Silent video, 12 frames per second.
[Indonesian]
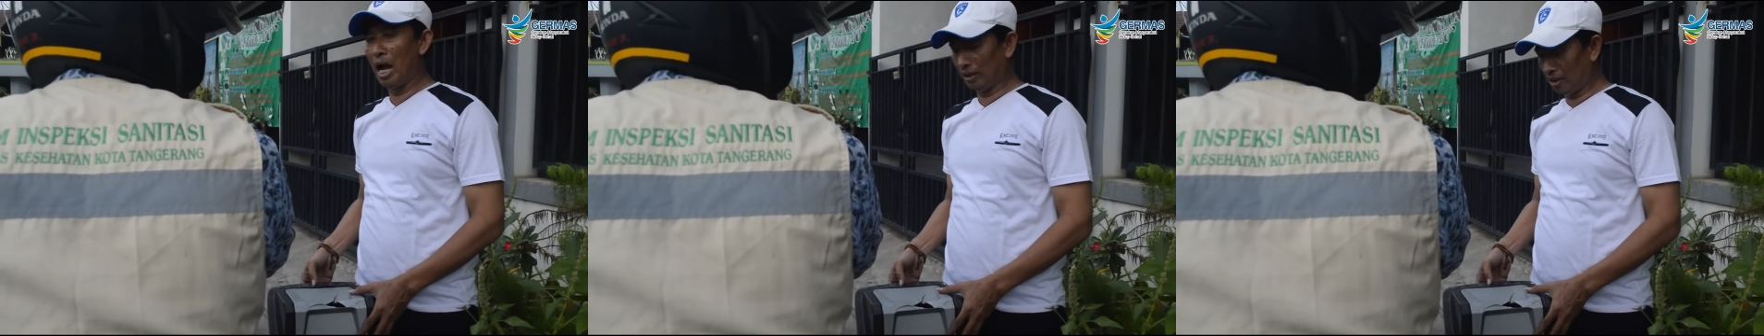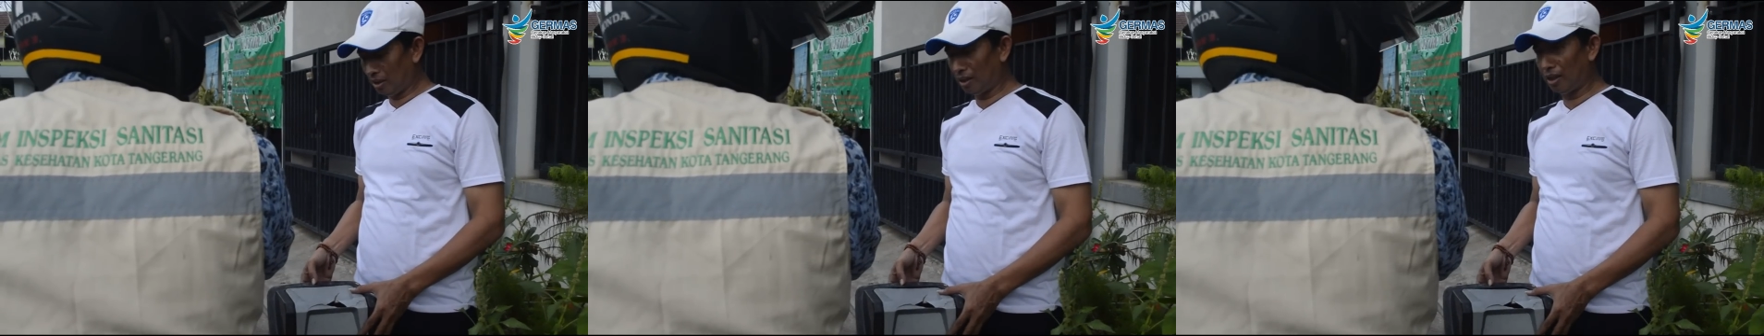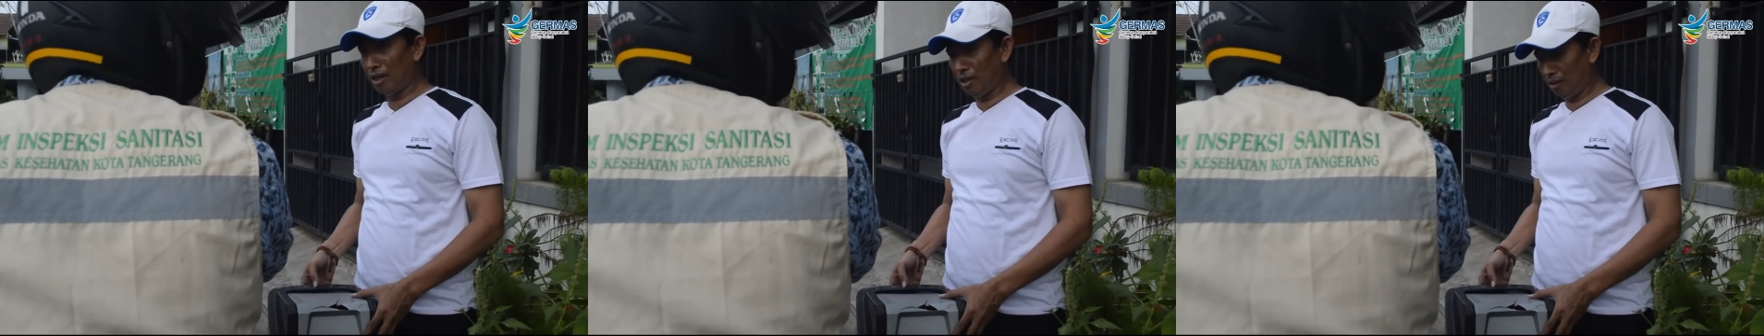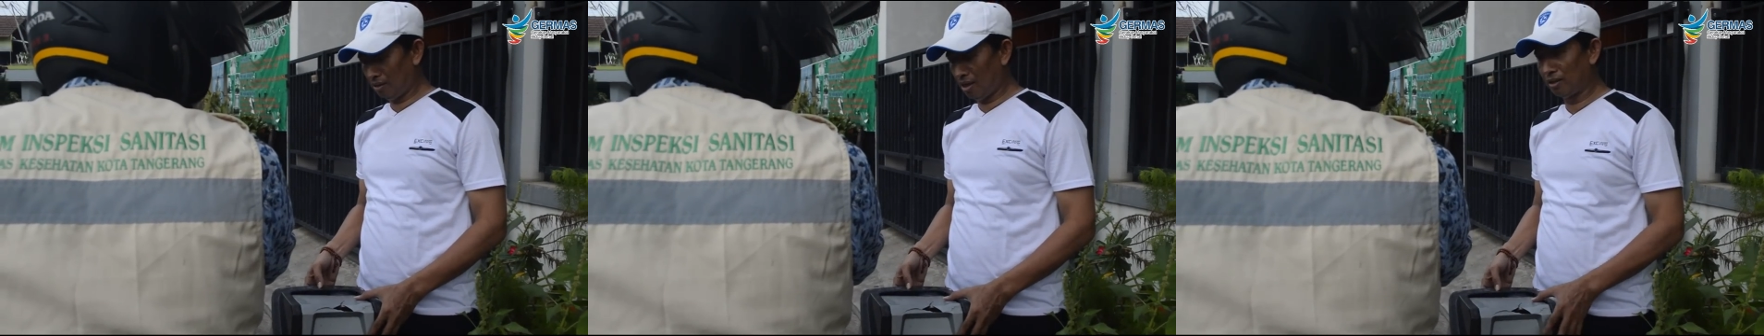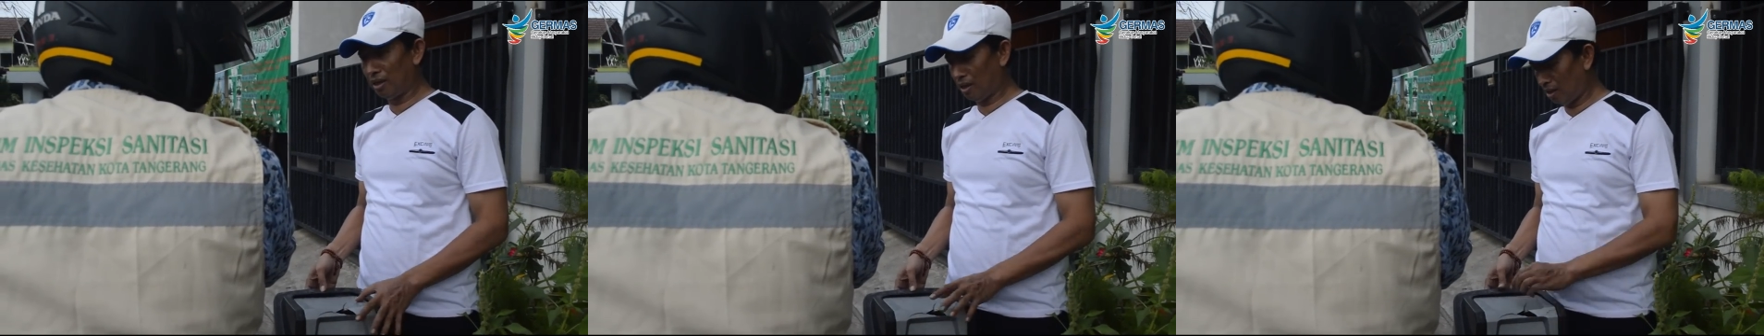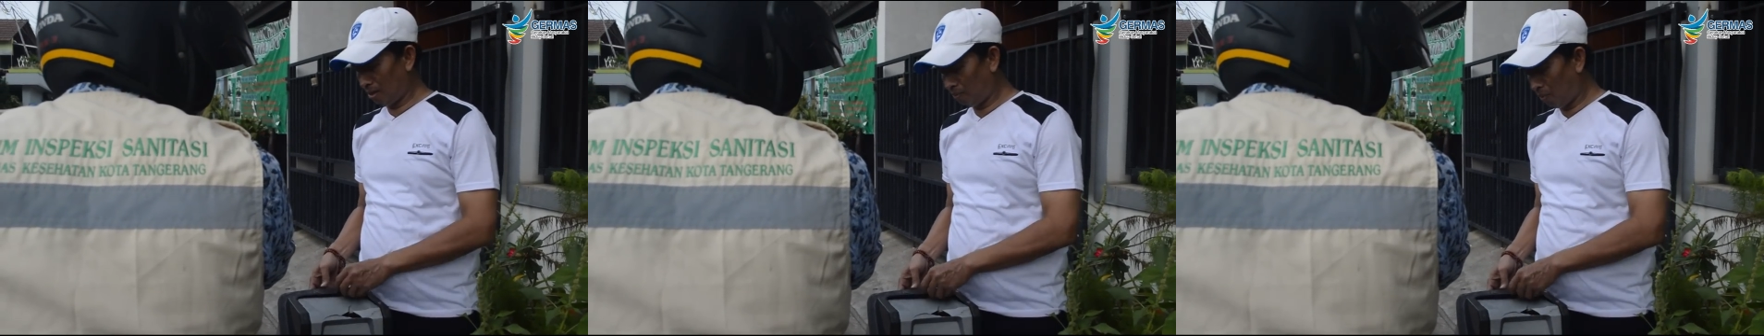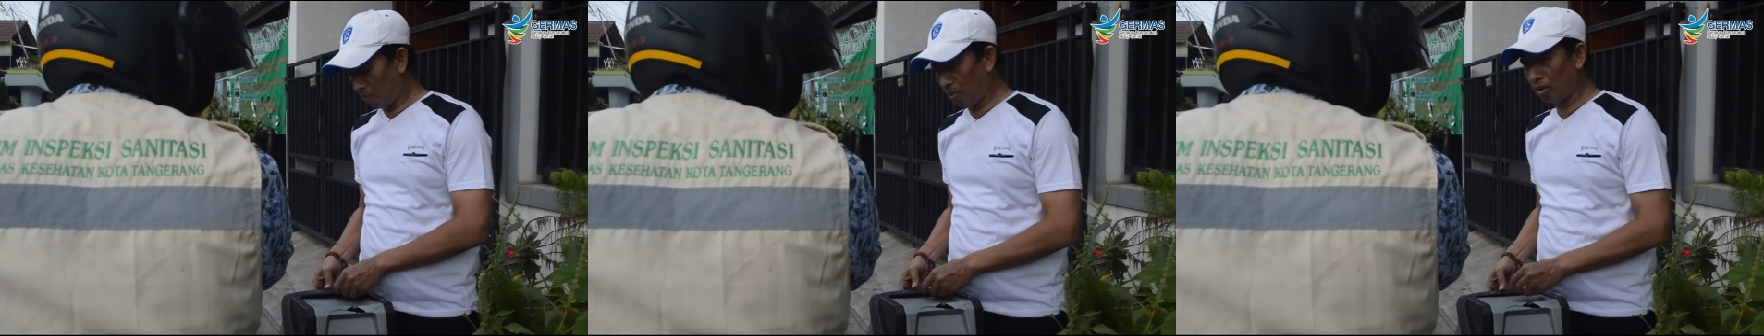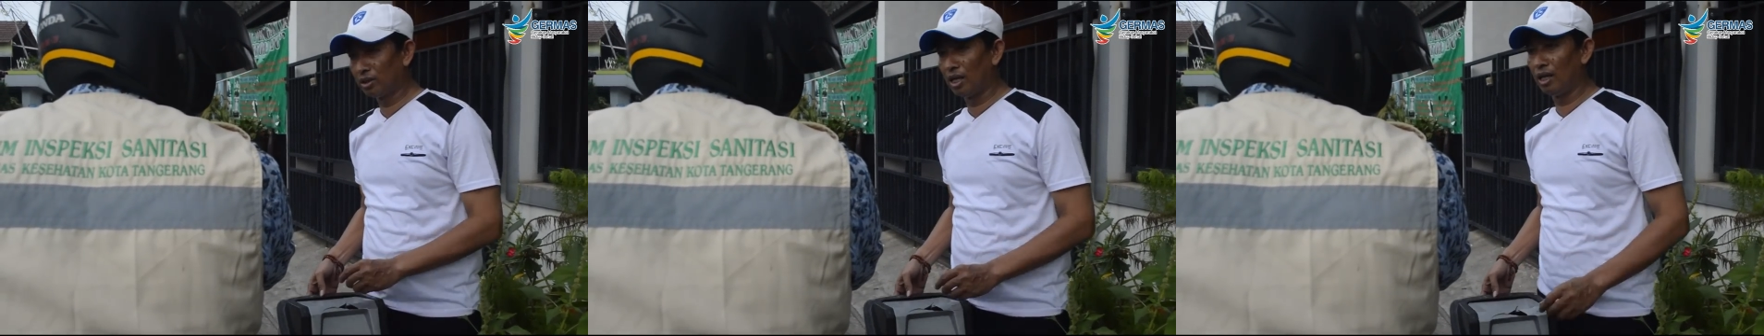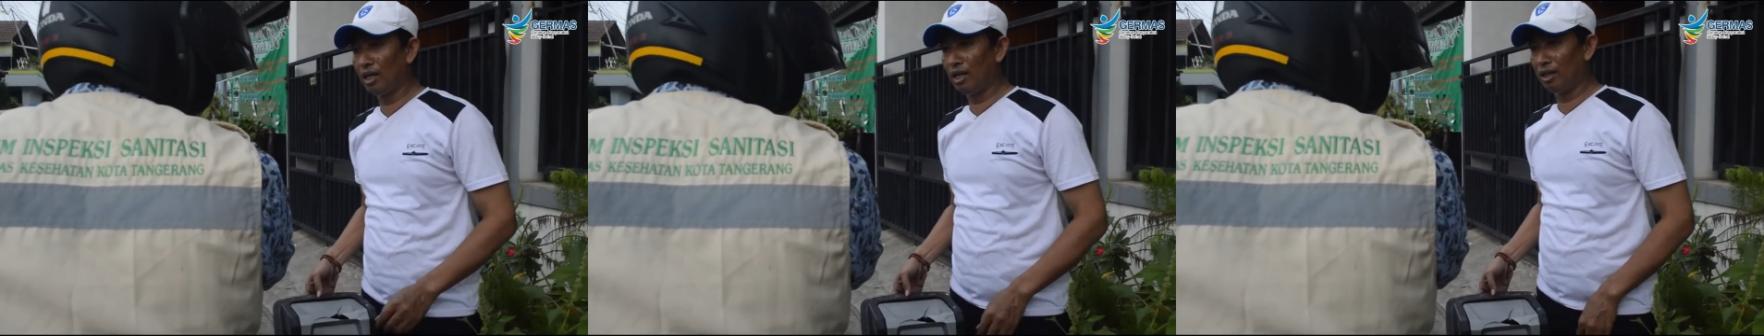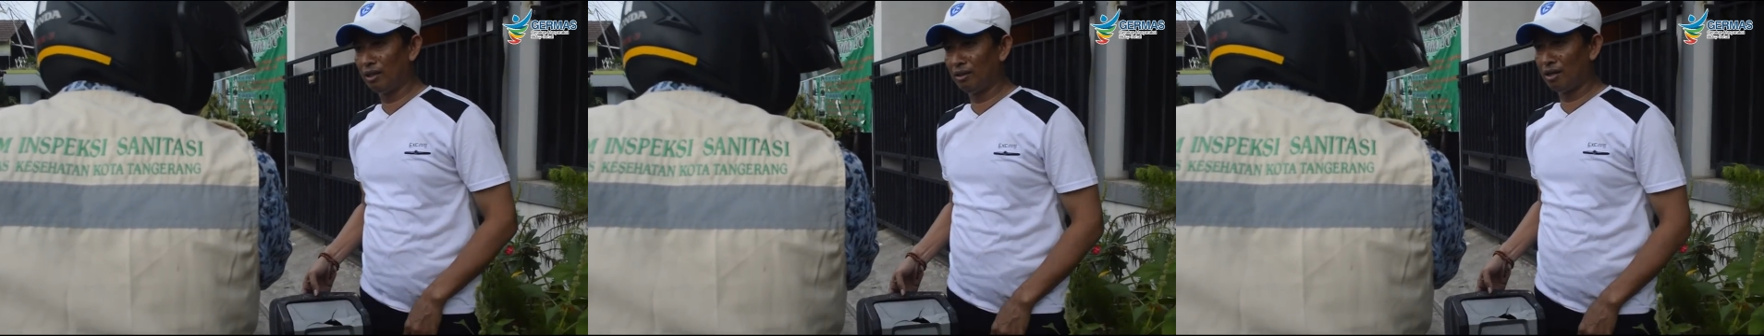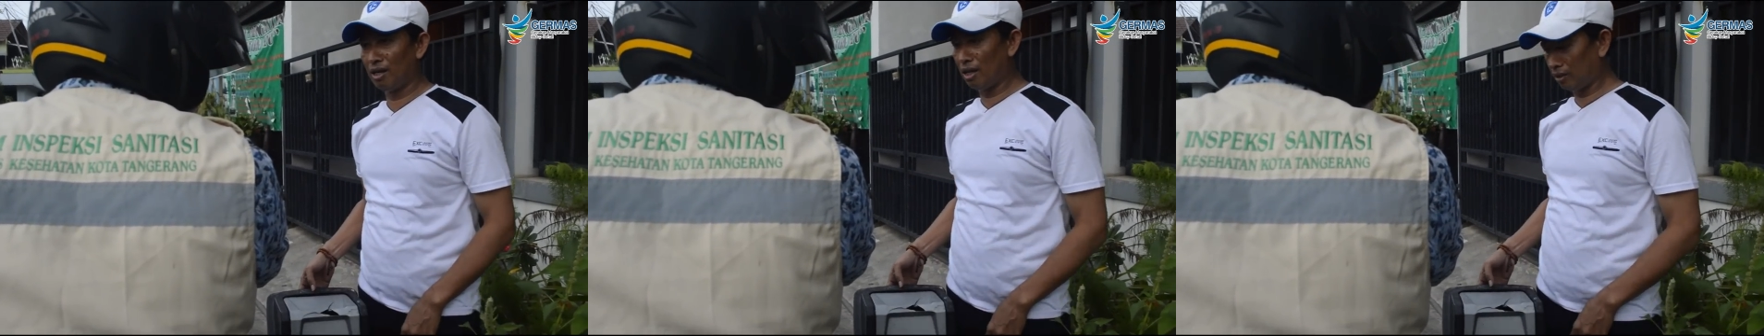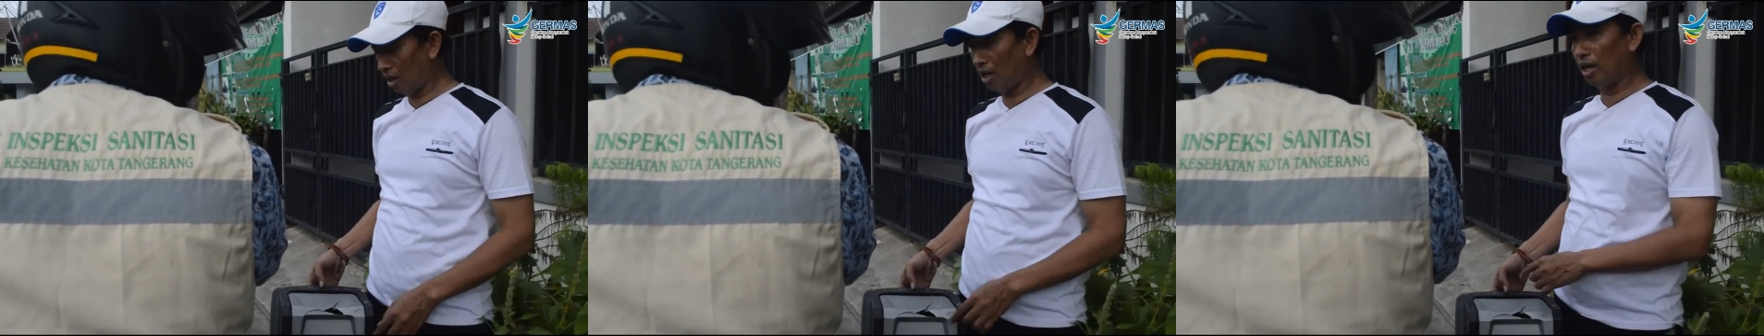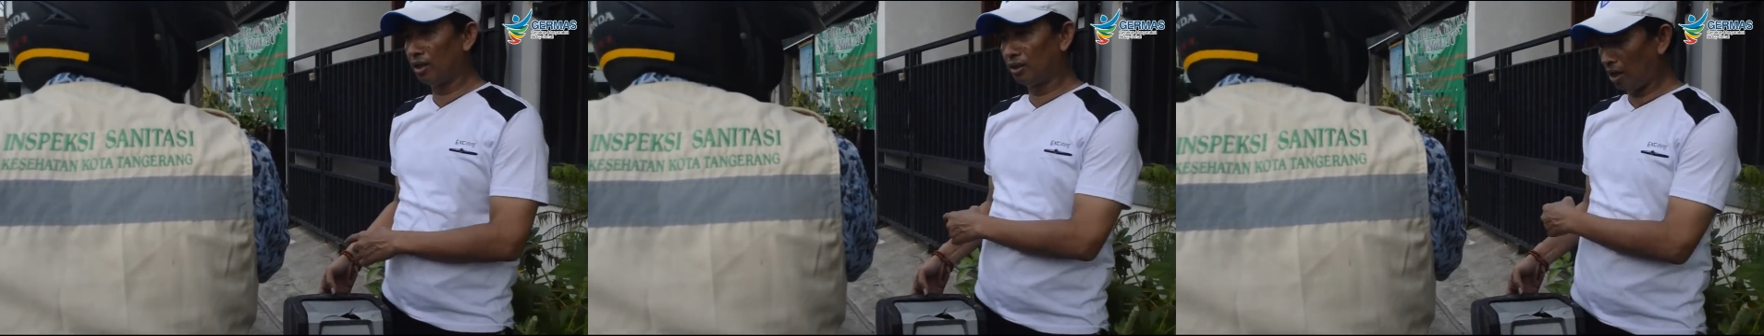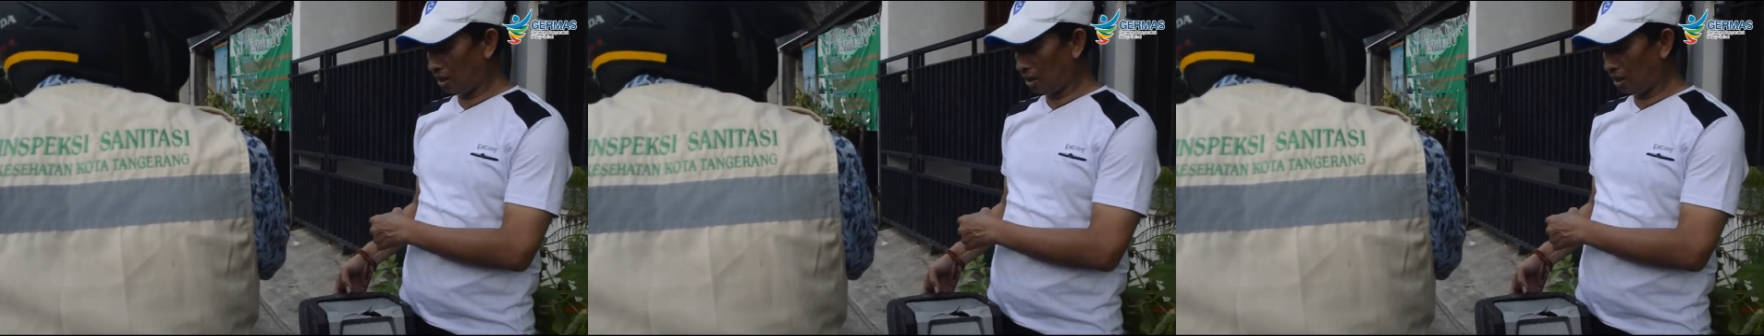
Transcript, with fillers: biasa saya ada popok segala anak popok. saya lagi